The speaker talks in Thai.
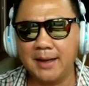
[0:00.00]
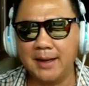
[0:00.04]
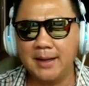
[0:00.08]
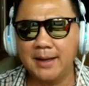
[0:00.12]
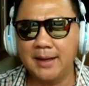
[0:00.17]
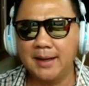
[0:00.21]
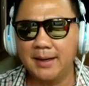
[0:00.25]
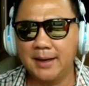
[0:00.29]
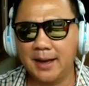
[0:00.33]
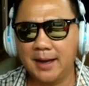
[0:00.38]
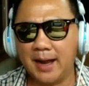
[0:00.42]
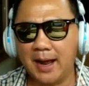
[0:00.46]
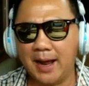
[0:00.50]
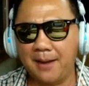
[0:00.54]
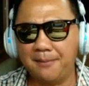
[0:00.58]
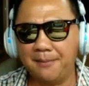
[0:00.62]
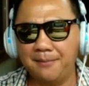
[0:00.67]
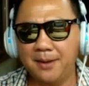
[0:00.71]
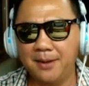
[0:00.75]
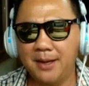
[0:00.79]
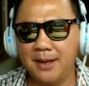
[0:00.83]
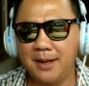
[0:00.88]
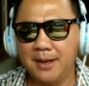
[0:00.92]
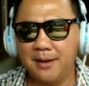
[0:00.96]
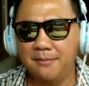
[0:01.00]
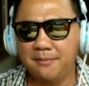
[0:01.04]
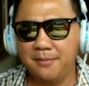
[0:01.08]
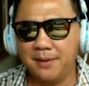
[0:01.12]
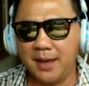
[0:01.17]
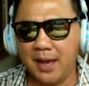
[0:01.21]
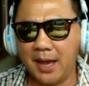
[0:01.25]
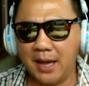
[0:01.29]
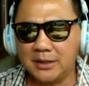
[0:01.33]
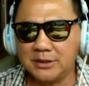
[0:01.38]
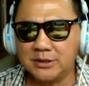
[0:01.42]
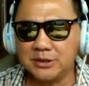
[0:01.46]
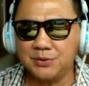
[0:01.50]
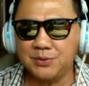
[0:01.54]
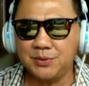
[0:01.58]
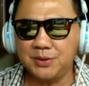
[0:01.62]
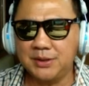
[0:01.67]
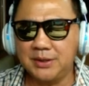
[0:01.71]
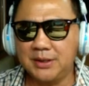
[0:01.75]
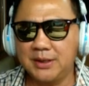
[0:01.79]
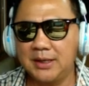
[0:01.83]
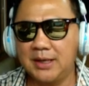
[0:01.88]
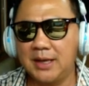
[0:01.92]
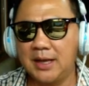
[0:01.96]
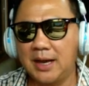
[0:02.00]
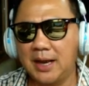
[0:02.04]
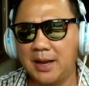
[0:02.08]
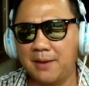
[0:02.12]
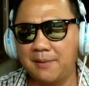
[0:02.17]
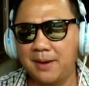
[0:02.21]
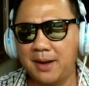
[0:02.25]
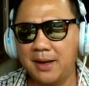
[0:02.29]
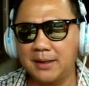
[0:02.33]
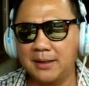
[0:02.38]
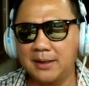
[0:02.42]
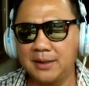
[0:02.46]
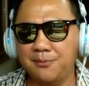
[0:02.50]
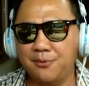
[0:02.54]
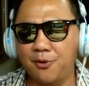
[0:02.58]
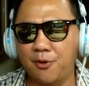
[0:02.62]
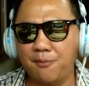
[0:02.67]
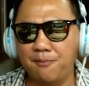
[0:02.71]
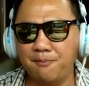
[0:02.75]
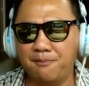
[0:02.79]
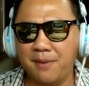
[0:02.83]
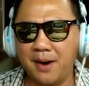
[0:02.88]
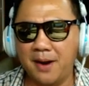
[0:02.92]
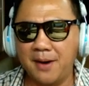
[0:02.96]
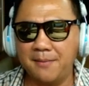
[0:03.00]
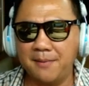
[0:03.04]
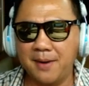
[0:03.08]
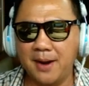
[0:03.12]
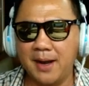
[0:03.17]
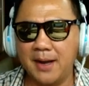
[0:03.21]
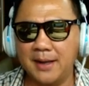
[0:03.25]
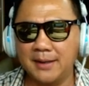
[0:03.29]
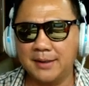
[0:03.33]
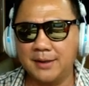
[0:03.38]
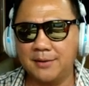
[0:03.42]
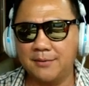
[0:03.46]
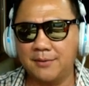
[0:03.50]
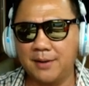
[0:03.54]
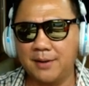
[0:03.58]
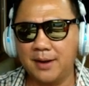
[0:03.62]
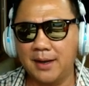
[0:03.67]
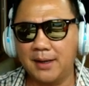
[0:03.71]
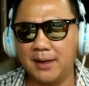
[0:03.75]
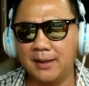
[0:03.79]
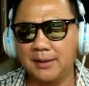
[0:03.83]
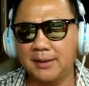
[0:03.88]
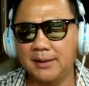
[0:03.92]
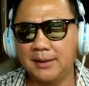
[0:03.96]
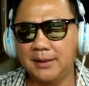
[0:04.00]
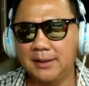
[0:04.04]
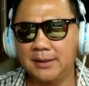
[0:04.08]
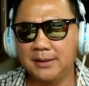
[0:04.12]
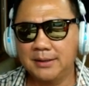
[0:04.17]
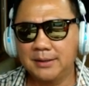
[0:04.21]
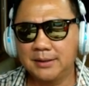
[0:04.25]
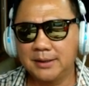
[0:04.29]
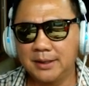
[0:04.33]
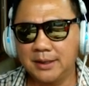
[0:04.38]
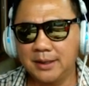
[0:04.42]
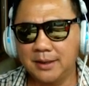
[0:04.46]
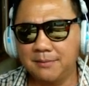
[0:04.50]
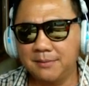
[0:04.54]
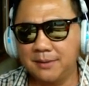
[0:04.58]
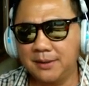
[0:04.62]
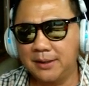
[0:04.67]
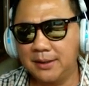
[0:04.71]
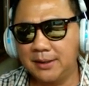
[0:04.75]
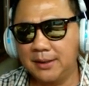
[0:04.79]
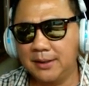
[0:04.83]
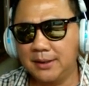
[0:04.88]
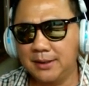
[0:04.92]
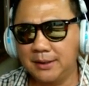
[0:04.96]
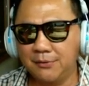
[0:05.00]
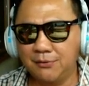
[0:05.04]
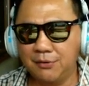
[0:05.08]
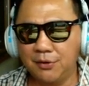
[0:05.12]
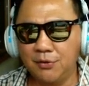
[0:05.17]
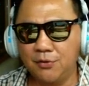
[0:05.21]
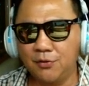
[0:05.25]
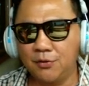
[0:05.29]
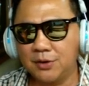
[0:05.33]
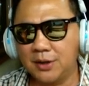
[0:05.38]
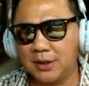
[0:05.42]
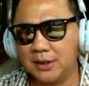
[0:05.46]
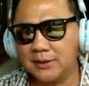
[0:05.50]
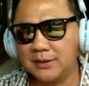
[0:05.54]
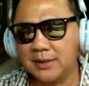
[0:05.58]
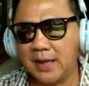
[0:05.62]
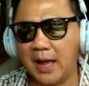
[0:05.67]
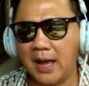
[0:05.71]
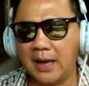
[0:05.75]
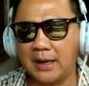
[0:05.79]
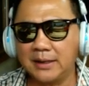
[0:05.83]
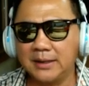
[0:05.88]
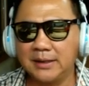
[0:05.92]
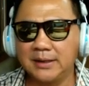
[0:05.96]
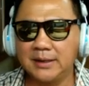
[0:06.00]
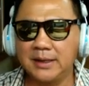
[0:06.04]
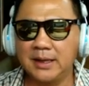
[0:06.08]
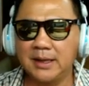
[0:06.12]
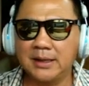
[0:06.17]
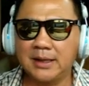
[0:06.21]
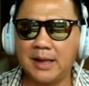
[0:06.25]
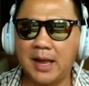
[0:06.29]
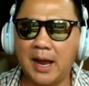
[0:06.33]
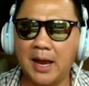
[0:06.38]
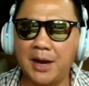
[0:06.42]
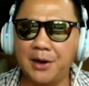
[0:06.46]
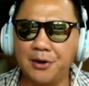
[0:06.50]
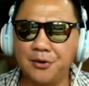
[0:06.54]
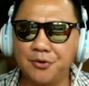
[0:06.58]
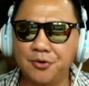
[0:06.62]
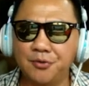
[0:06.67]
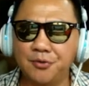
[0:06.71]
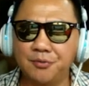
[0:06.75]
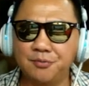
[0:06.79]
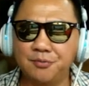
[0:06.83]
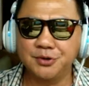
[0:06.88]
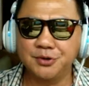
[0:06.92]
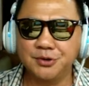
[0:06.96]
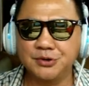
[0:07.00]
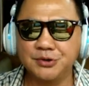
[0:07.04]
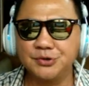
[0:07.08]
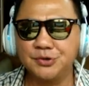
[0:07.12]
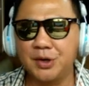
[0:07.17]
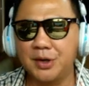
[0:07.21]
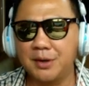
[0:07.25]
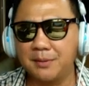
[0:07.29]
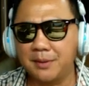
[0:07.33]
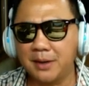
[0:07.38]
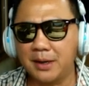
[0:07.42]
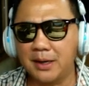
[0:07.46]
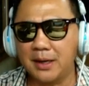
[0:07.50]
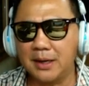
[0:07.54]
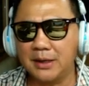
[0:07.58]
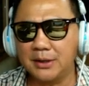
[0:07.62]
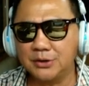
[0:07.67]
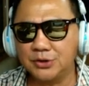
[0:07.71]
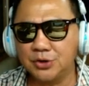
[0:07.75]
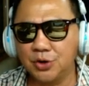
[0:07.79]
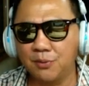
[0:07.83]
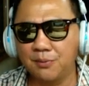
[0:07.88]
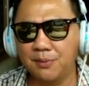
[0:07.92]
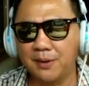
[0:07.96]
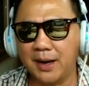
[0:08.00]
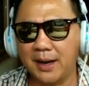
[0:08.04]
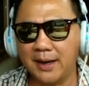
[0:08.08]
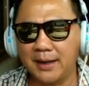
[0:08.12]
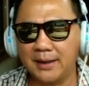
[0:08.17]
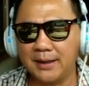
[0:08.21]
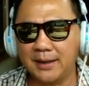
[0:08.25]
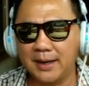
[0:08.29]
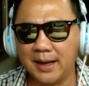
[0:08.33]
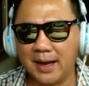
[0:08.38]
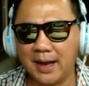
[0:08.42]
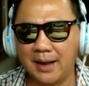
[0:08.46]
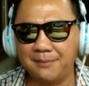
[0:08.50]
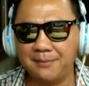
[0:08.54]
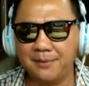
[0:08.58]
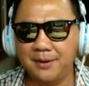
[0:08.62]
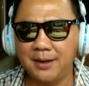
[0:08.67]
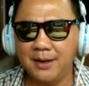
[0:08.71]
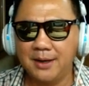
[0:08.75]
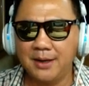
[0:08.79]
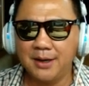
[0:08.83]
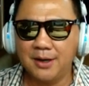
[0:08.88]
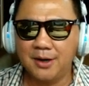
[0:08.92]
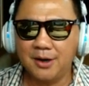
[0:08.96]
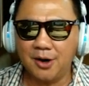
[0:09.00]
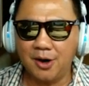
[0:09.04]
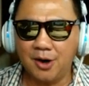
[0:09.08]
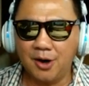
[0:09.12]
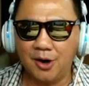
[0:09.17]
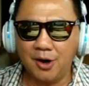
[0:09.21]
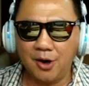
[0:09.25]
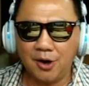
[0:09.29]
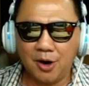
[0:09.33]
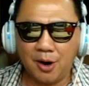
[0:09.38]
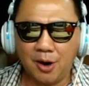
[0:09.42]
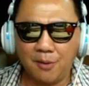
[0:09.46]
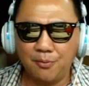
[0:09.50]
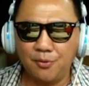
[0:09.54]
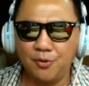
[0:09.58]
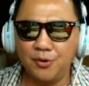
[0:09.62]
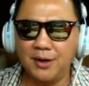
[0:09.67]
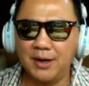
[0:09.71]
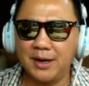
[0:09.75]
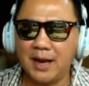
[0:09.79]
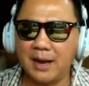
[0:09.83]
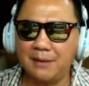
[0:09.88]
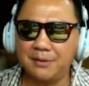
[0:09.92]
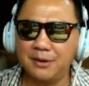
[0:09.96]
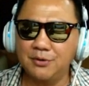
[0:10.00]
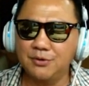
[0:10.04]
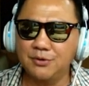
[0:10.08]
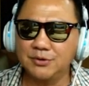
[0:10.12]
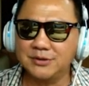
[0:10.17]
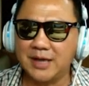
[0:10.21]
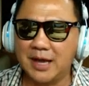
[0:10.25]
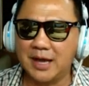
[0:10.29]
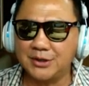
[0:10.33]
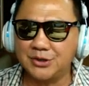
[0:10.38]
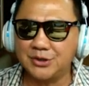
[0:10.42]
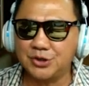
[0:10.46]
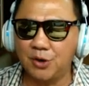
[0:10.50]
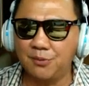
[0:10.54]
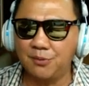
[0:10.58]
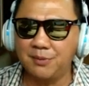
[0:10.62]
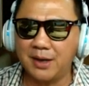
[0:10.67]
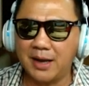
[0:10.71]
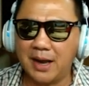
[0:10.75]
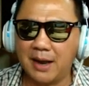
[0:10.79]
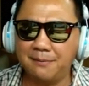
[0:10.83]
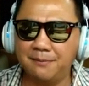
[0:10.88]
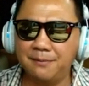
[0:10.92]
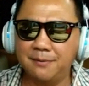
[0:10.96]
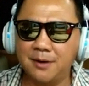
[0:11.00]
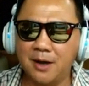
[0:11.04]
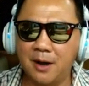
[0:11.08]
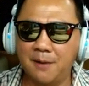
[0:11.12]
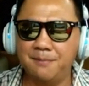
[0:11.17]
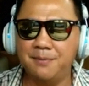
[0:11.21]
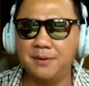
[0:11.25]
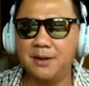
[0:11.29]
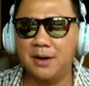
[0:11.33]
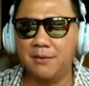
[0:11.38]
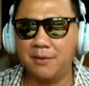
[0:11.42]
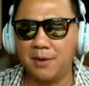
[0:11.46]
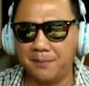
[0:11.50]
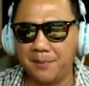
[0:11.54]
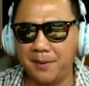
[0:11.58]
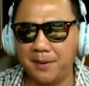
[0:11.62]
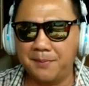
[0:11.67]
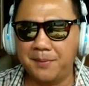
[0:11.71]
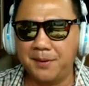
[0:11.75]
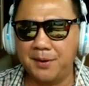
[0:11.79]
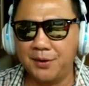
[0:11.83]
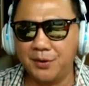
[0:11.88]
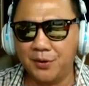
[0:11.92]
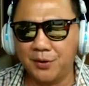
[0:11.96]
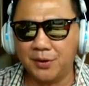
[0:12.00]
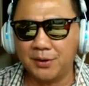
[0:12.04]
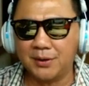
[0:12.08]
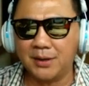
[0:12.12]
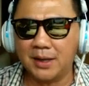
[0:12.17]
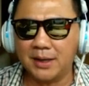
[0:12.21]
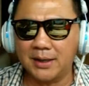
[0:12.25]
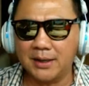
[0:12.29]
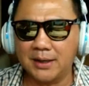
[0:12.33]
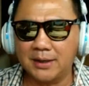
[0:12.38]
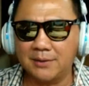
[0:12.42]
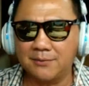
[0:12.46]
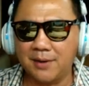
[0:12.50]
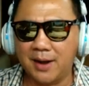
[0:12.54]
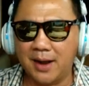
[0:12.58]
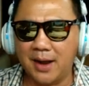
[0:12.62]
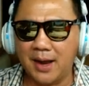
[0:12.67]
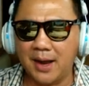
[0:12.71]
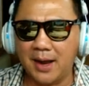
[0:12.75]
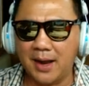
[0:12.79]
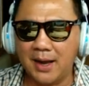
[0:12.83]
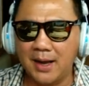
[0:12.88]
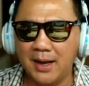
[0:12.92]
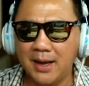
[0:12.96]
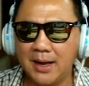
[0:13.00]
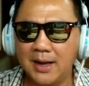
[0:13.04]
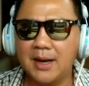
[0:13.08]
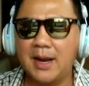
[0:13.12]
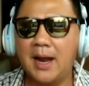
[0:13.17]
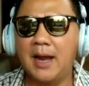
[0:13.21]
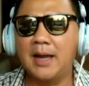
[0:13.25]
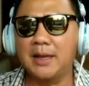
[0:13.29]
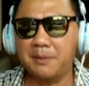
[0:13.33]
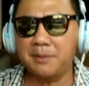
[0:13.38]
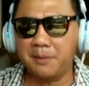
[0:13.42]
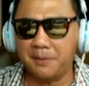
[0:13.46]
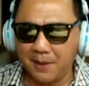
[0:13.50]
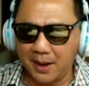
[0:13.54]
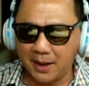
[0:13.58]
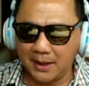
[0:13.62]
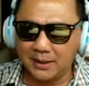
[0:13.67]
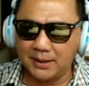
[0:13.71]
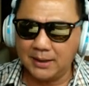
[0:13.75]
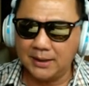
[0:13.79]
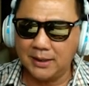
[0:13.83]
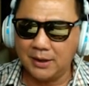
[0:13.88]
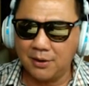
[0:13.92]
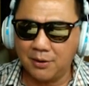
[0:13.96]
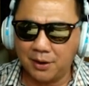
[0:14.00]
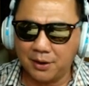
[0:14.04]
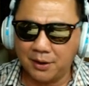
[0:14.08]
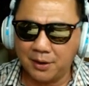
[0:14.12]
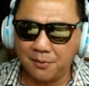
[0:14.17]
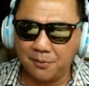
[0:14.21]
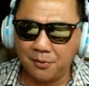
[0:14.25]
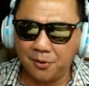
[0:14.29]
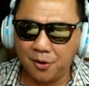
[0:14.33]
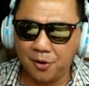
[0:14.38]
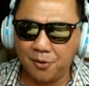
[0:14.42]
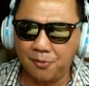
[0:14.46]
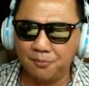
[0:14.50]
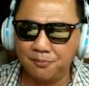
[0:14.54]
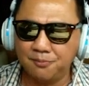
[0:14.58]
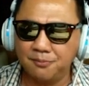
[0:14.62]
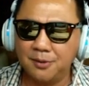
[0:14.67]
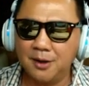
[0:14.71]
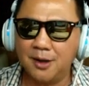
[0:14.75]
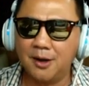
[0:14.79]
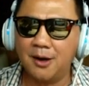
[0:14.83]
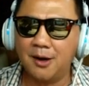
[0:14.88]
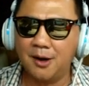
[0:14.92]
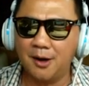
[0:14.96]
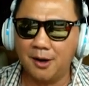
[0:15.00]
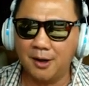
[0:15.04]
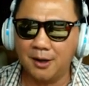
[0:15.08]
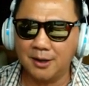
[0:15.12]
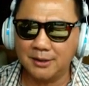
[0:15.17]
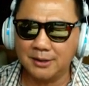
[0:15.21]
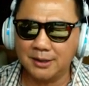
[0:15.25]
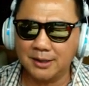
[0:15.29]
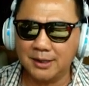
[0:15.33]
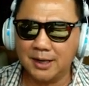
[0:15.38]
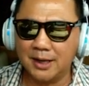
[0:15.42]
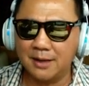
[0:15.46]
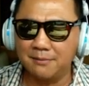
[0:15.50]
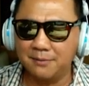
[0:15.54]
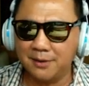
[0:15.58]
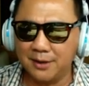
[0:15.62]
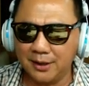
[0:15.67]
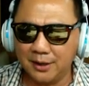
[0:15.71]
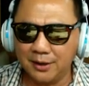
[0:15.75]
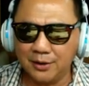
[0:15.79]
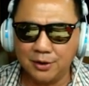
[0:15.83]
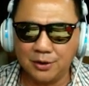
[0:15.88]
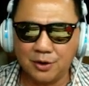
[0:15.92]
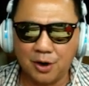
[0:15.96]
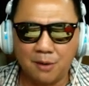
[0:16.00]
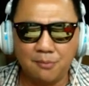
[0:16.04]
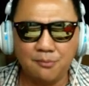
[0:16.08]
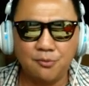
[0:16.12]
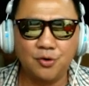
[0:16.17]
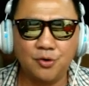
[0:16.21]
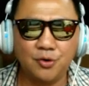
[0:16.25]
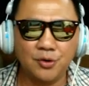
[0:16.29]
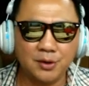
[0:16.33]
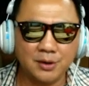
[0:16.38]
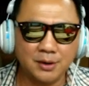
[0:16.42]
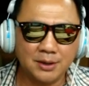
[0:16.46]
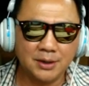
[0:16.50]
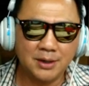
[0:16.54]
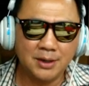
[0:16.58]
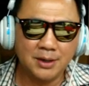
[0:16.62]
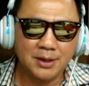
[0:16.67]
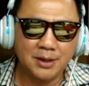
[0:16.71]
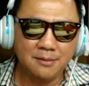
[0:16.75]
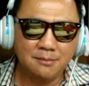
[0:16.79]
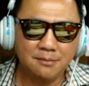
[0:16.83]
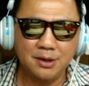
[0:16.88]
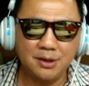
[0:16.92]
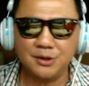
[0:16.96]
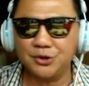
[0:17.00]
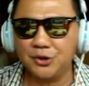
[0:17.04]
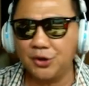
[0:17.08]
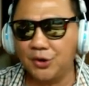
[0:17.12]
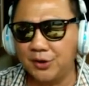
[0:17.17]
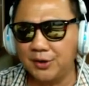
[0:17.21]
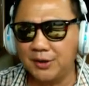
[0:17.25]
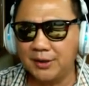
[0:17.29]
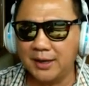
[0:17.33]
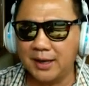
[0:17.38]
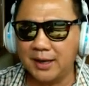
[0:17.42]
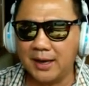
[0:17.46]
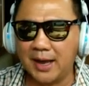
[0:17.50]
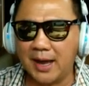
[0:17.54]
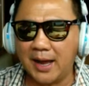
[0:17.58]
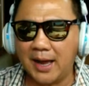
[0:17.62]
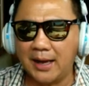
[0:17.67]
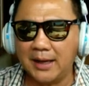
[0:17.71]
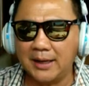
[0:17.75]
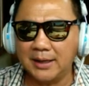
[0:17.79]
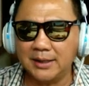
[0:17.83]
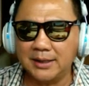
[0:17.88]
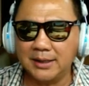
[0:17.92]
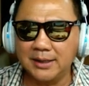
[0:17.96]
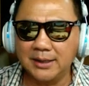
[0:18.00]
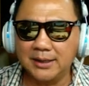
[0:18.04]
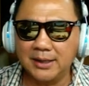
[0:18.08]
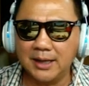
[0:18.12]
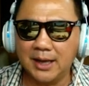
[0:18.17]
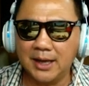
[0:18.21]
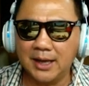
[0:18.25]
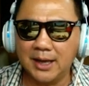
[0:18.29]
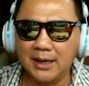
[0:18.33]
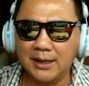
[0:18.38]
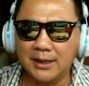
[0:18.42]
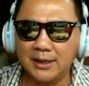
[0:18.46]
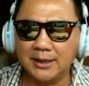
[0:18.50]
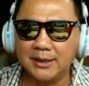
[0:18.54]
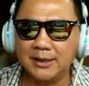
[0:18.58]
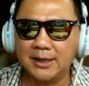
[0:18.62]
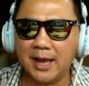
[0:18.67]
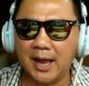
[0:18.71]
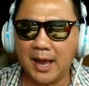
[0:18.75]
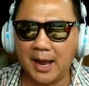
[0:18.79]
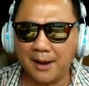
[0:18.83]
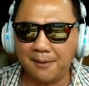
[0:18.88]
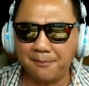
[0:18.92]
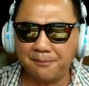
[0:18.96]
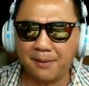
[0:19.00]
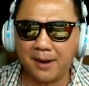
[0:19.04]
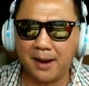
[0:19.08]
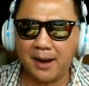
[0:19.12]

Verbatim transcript: นะครับมีแอคทิวิตี้อะไรบ้างที่ผมไปมาแต่ว่ามีวิวต่างๆที่ได้ถ่ายรูปสวยๆมาชมกันนะครับก็ขอบคุณนะครับที่อุตส่าห์ชมนะครับก็เผื่อว่าเป็นประโยชน์ถ้าเกิดว่าใครจะไปพักที่เดียวกันกับผมแล้วก็จะได้มีข้อมูลเบื้องต้นในการที่จะเดินทางไป